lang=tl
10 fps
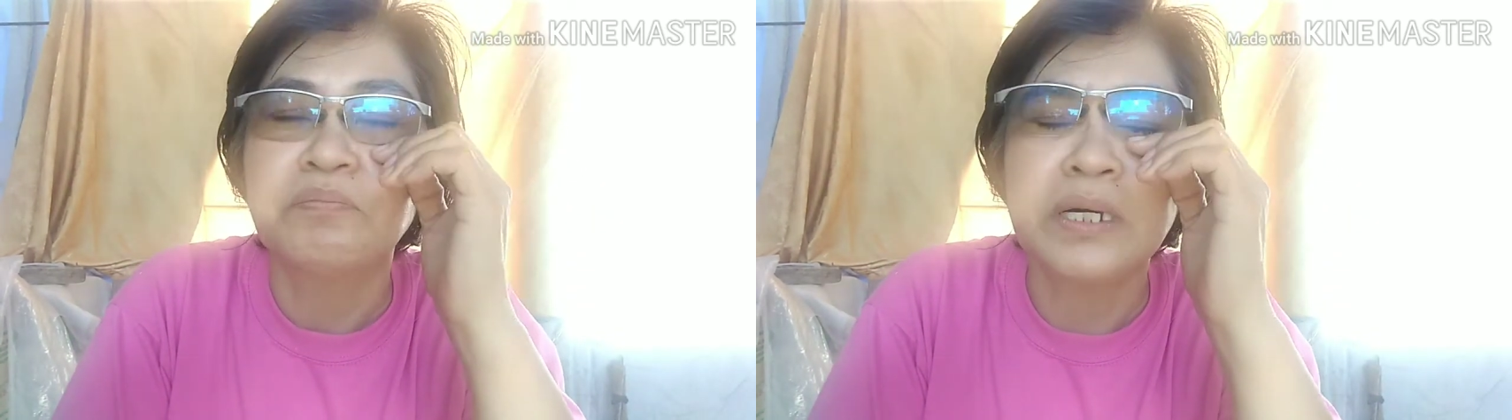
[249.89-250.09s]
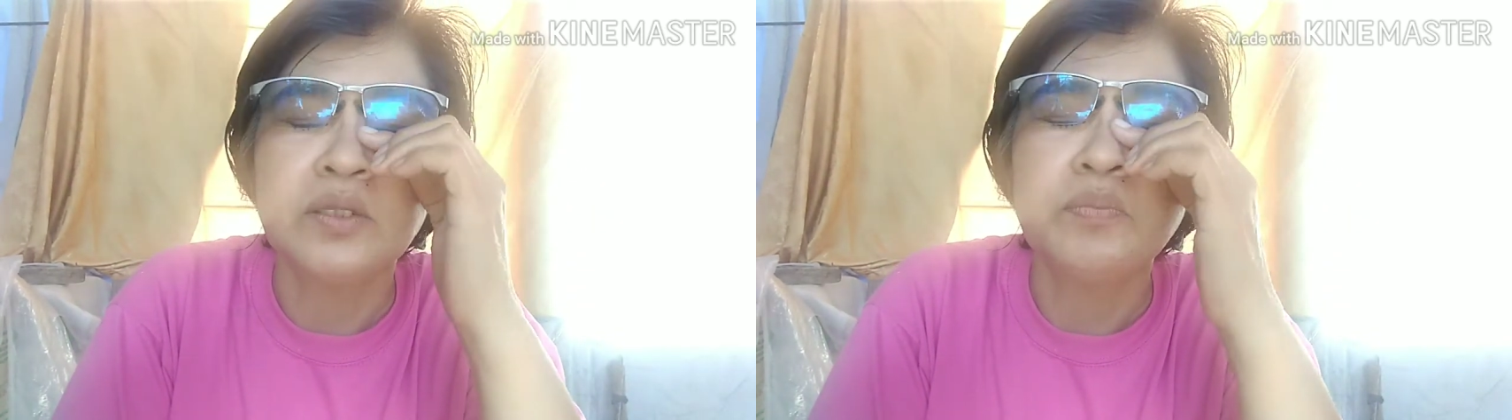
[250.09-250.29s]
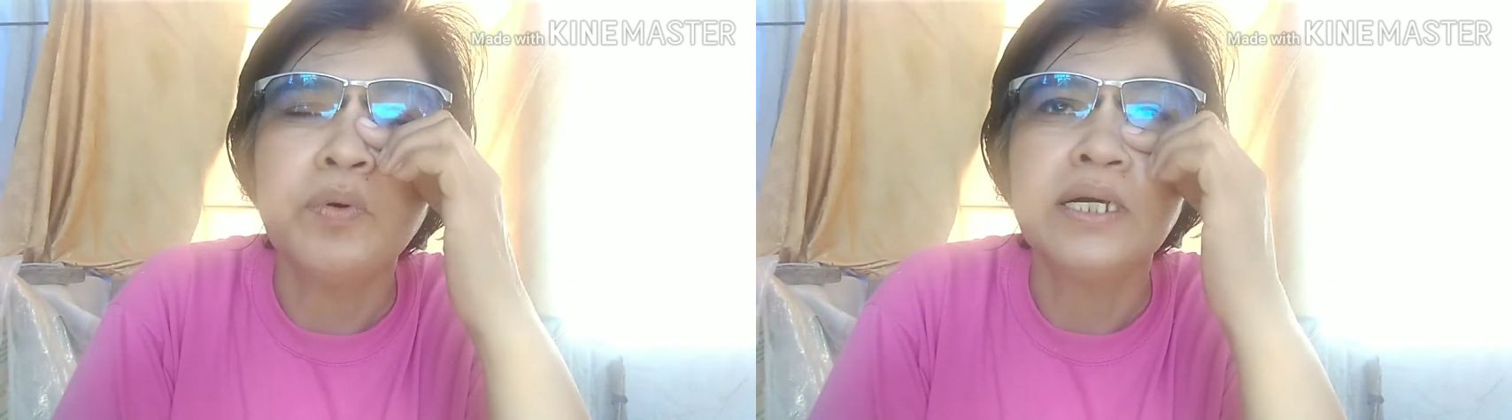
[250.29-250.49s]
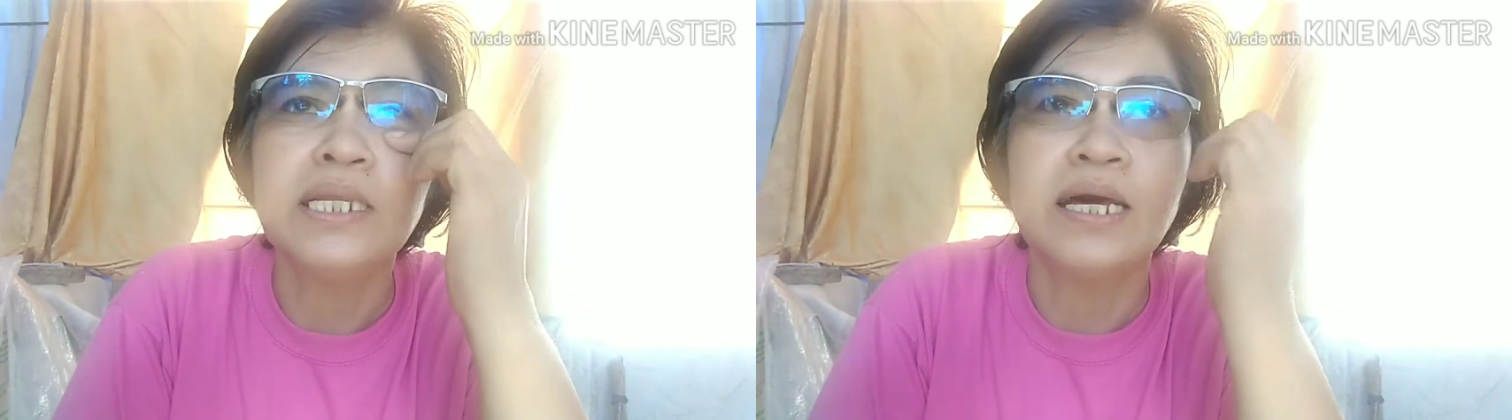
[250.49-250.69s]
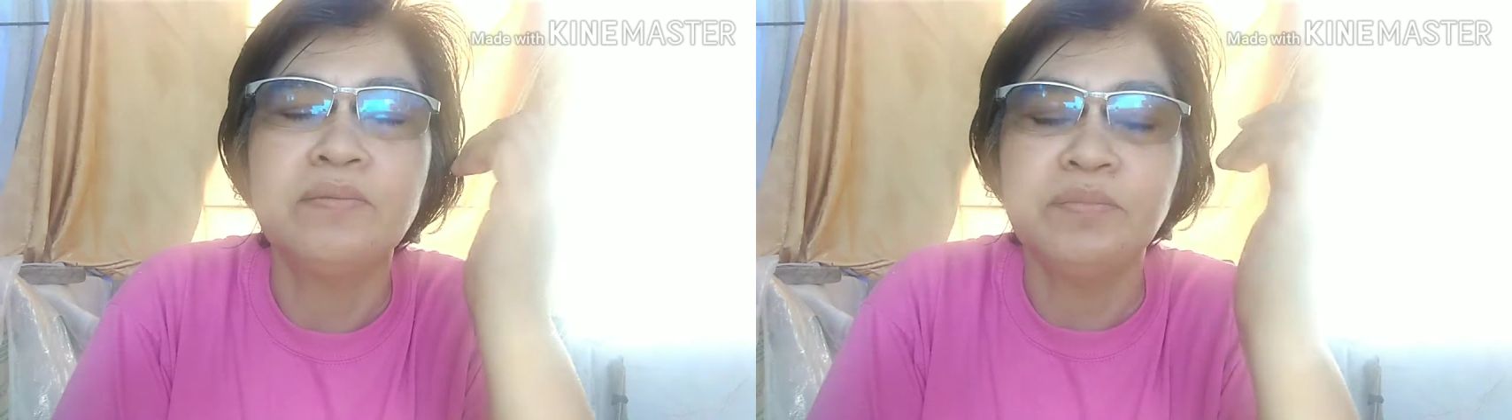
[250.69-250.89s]
Pag ito po ang
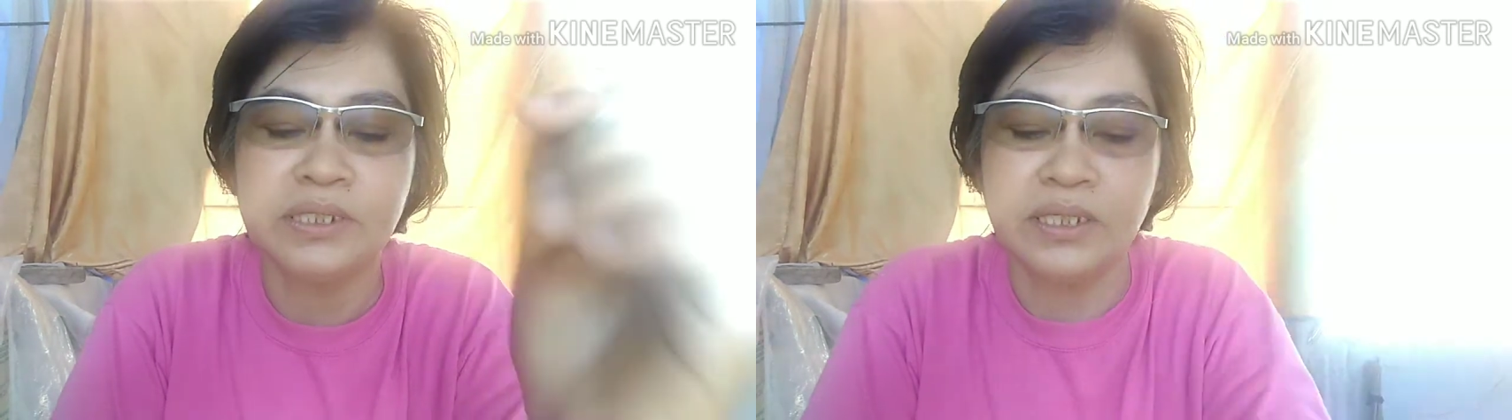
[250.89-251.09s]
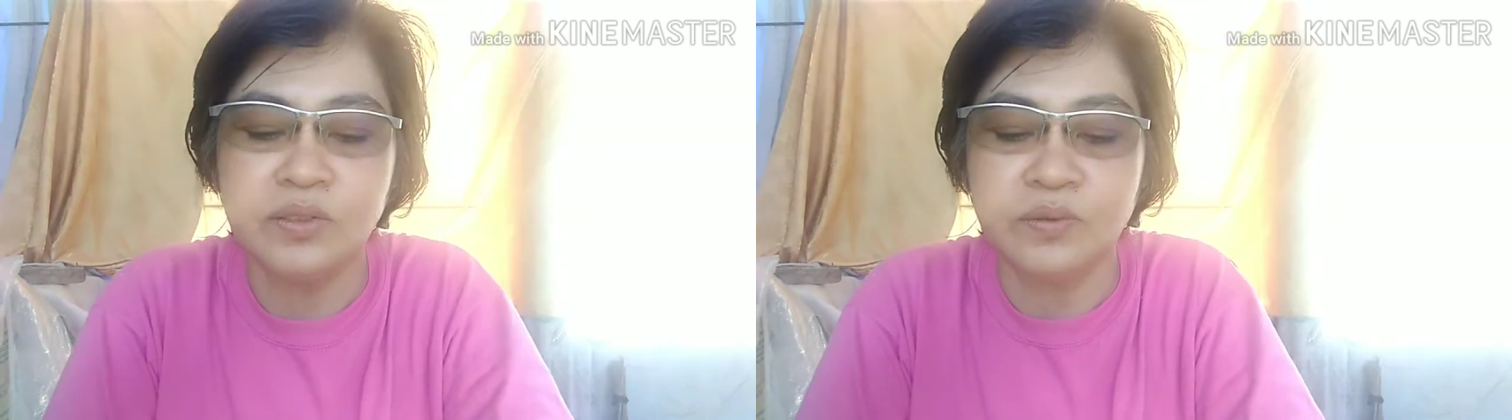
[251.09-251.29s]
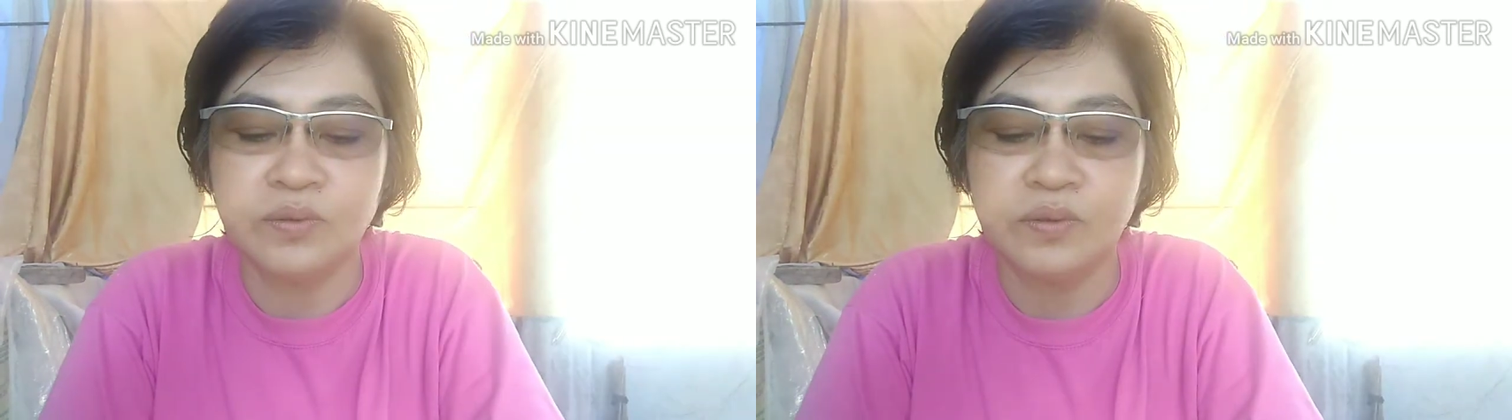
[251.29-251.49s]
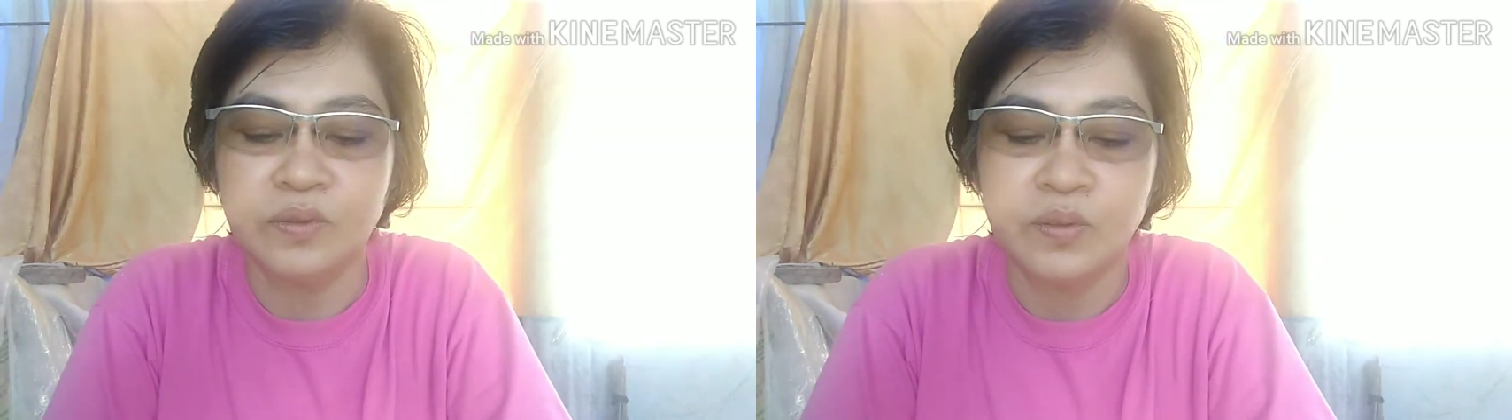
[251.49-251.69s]
ginamit ninyo,